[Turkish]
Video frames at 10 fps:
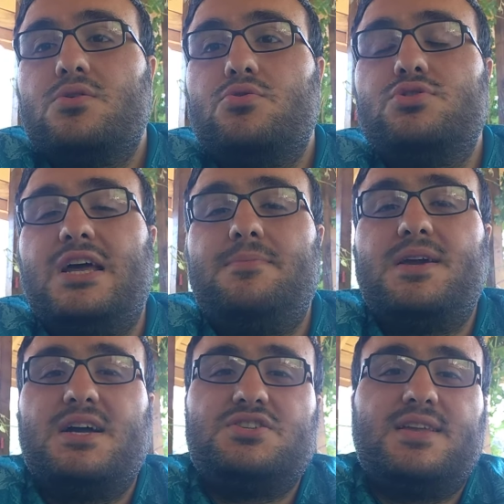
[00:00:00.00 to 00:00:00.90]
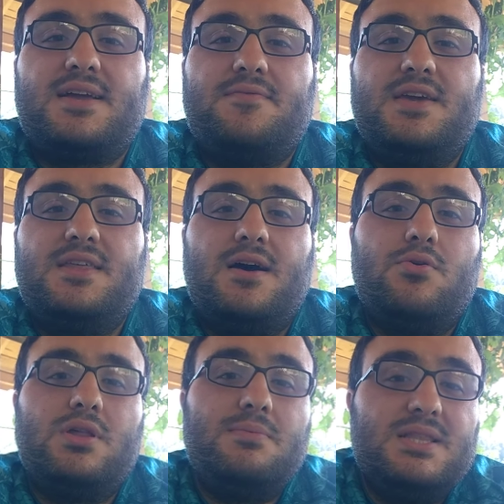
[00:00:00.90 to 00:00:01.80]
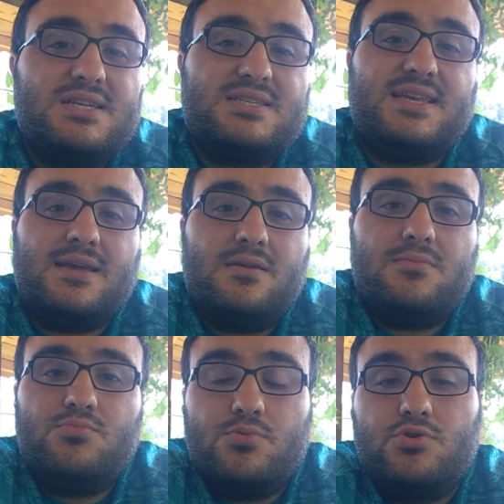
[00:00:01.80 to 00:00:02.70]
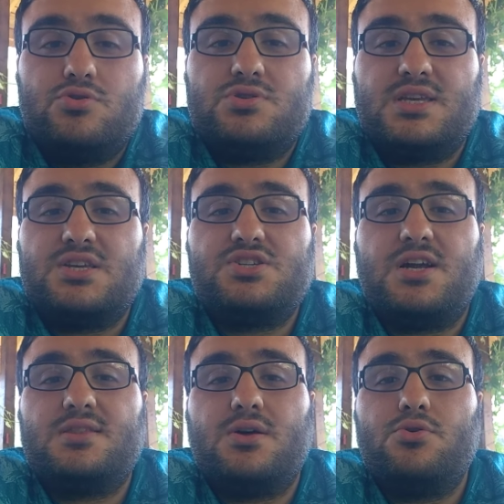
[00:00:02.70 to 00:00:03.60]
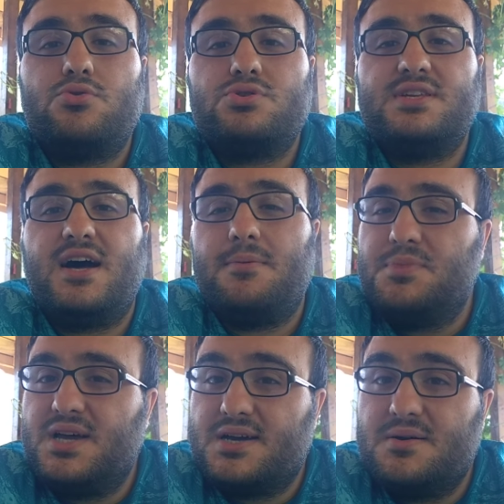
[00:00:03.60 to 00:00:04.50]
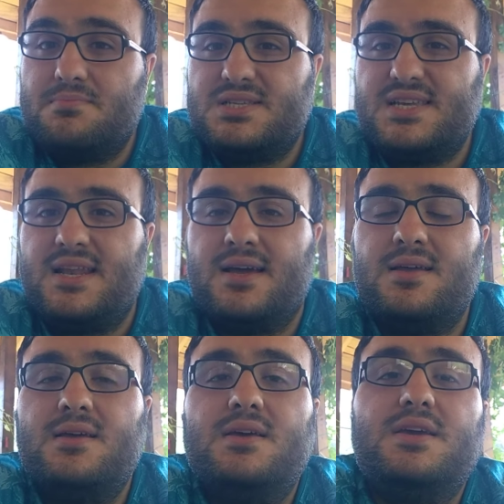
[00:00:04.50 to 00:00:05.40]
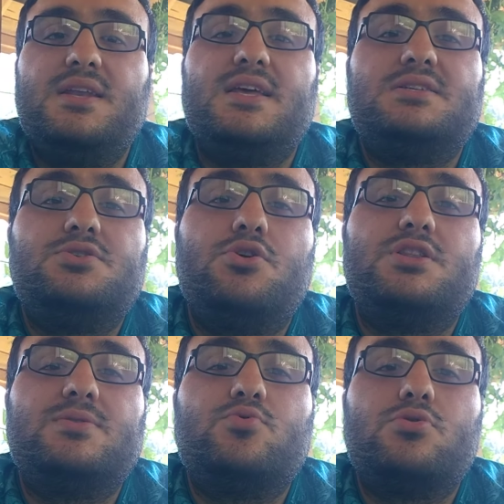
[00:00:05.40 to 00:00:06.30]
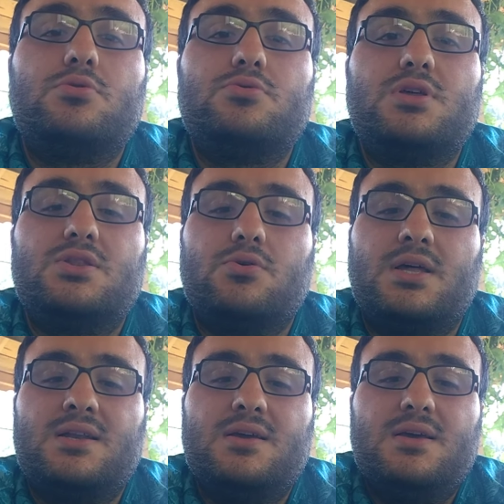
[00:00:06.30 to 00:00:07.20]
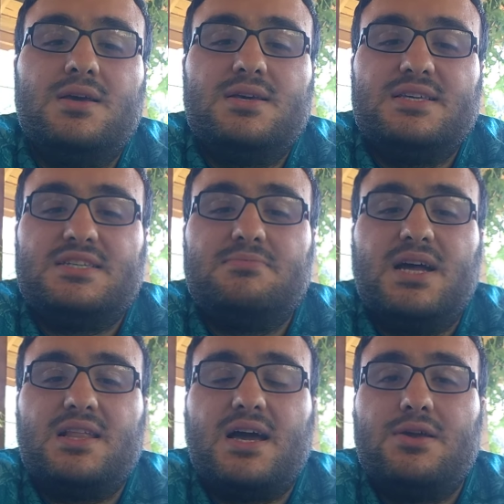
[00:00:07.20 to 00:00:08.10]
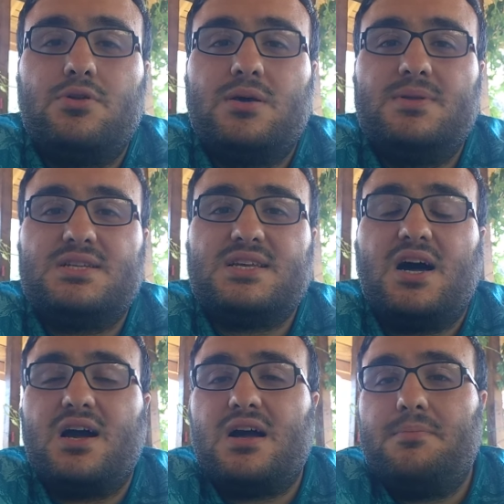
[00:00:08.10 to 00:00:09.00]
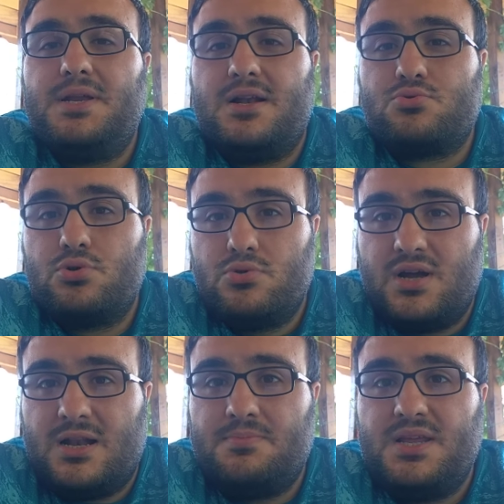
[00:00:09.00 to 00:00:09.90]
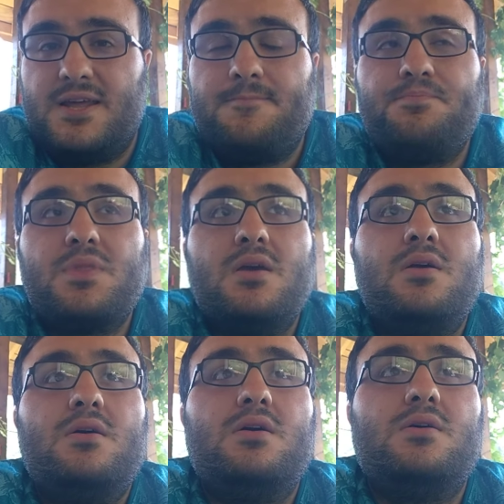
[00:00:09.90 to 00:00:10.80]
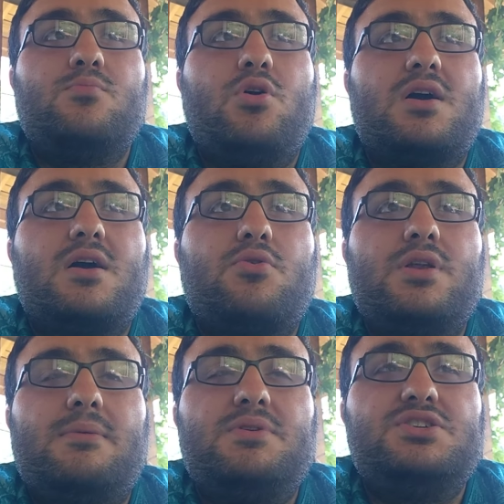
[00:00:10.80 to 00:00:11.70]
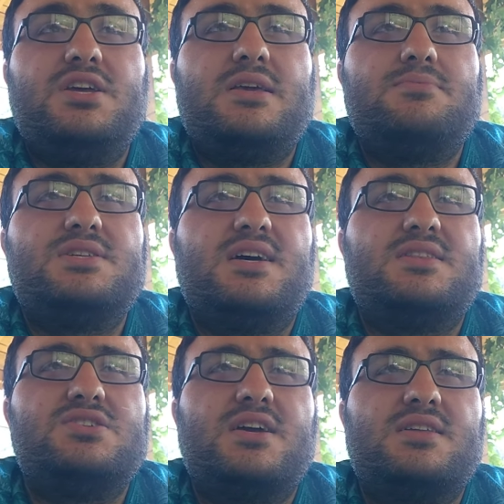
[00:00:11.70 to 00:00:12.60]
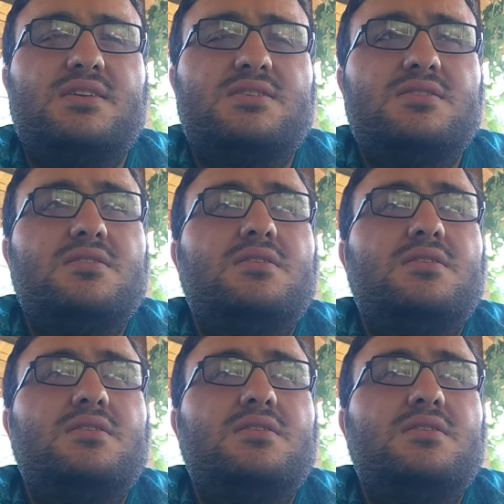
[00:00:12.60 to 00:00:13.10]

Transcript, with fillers: güzel birkaç takviye daha olabilirse, mümkünse, şartlar uygunsa Hamdi Akın mesela yine eski yönetim kurulunda da olan isimler dahil olabilirse Hakan Bilal Kutlualp yine e, muhakkak önemli işlere imza atacaktır.